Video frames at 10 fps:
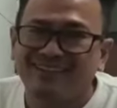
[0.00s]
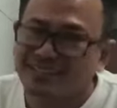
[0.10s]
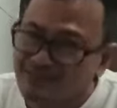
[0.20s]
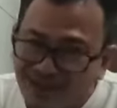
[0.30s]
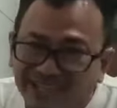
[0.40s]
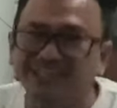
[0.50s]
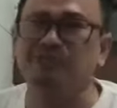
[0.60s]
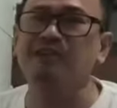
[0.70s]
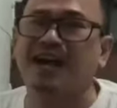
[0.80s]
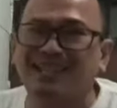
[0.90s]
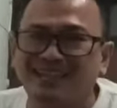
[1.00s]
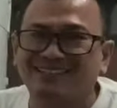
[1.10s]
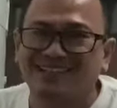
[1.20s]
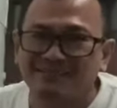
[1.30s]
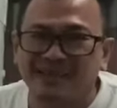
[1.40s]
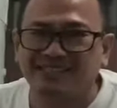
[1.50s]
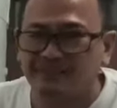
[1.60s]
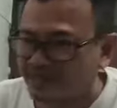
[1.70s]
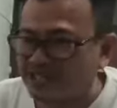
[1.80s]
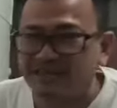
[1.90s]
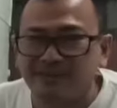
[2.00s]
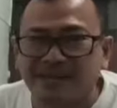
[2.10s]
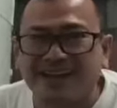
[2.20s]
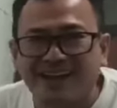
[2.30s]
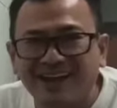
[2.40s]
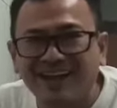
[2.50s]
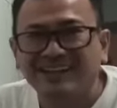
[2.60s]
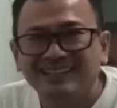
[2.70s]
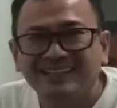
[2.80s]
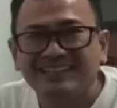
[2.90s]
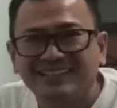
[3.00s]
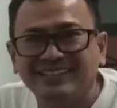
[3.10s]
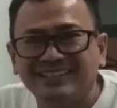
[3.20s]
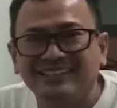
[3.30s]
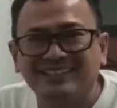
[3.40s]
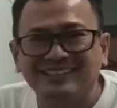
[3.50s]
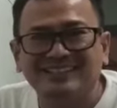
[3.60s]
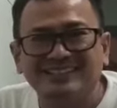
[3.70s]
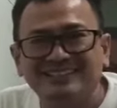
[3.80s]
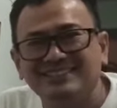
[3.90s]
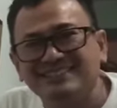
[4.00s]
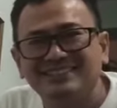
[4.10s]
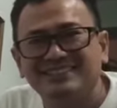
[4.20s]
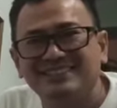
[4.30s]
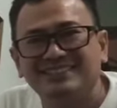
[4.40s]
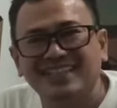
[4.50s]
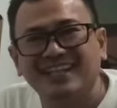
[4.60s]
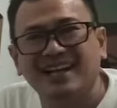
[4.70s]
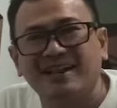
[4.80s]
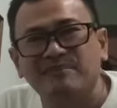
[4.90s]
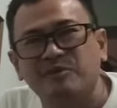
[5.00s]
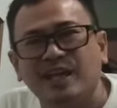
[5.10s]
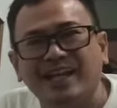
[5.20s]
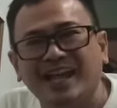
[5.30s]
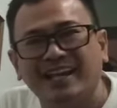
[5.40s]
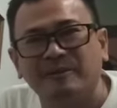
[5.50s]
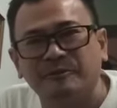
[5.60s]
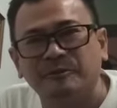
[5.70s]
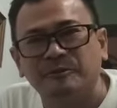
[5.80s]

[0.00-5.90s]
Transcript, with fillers: Terima kasih juga kami sampaikan kepada uh, channel budaya NU